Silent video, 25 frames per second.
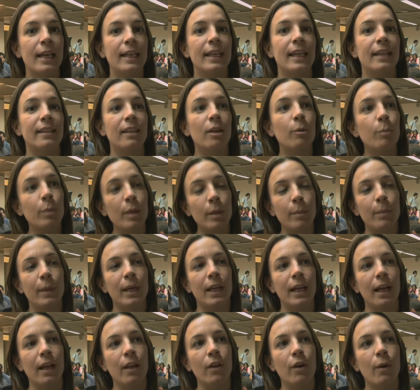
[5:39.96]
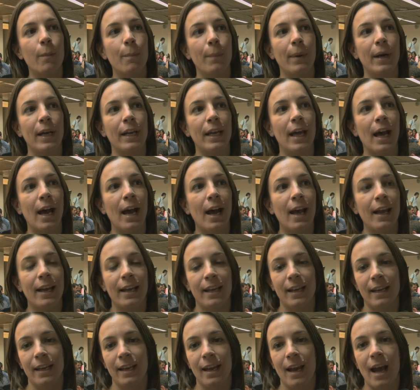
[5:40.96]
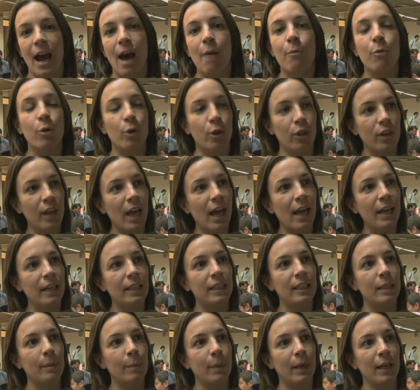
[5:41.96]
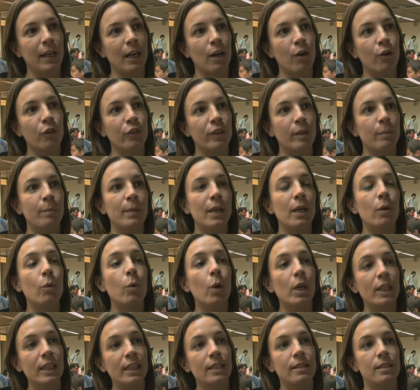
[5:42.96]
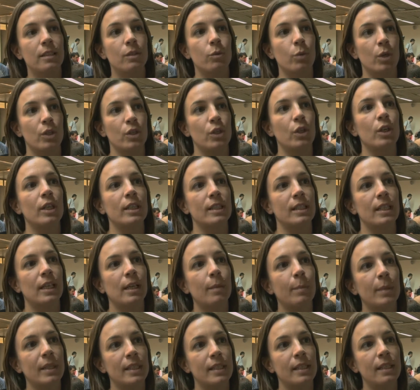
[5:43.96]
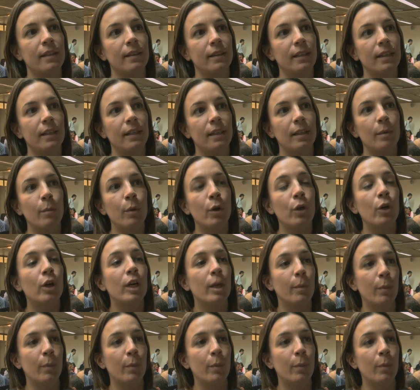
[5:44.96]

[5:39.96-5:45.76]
y estar preparados para eh, abordar y para contemplar cualquier situación que se le presente, de modo que